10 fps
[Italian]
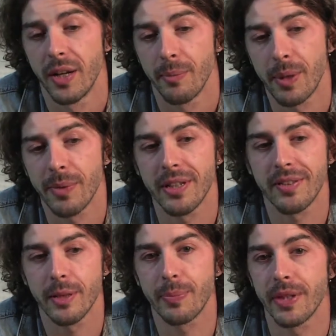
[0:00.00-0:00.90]
prima di
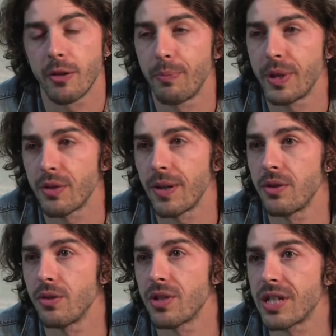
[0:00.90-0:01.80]
interpretare un
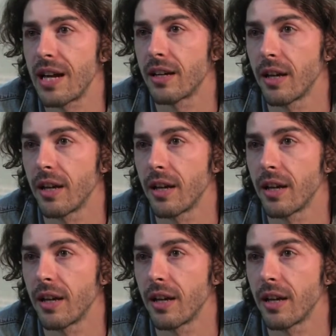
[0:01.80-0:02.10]
personaggio sa